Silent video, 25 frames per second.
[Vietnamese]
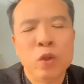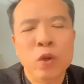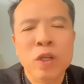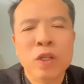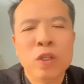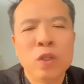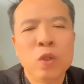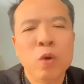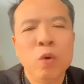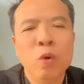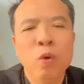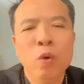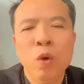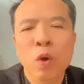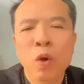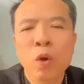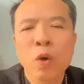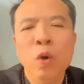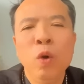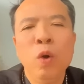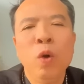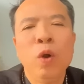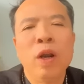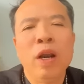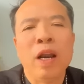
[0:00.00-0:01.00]
Chúa Giêsu
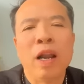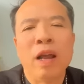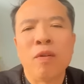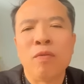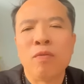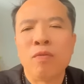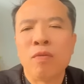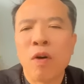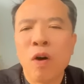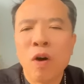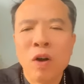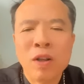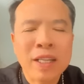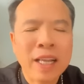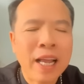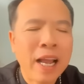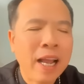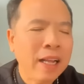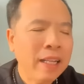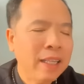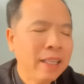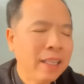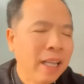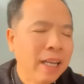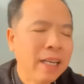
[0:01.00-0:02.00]
luôn luôn là phó
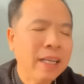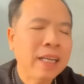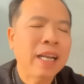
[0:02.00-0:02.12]
thác